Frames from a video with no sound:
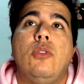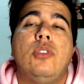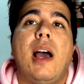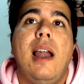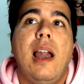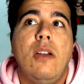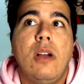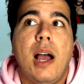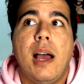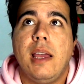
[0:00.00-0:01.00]
que tú te hagas la
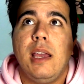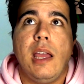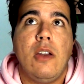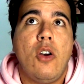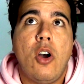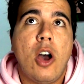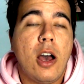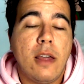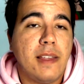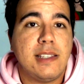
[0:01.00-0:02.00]
loca y que
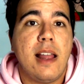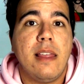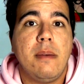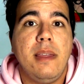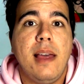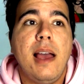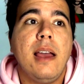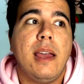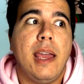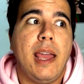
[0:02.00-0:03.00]
no das señales de
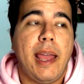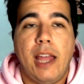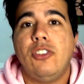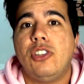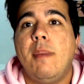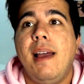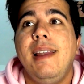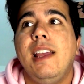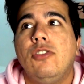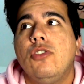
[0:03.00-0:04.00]
vida, eh, esto está
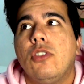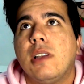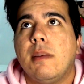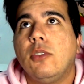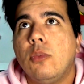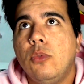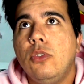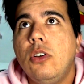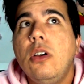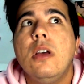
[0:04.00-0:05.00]
mal y esto yo creo que sabe todo el
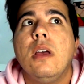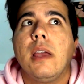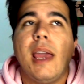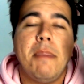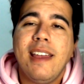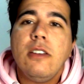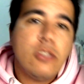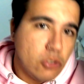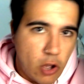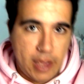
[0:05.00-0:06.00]
mundo que
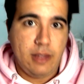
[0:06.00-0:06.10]
bien no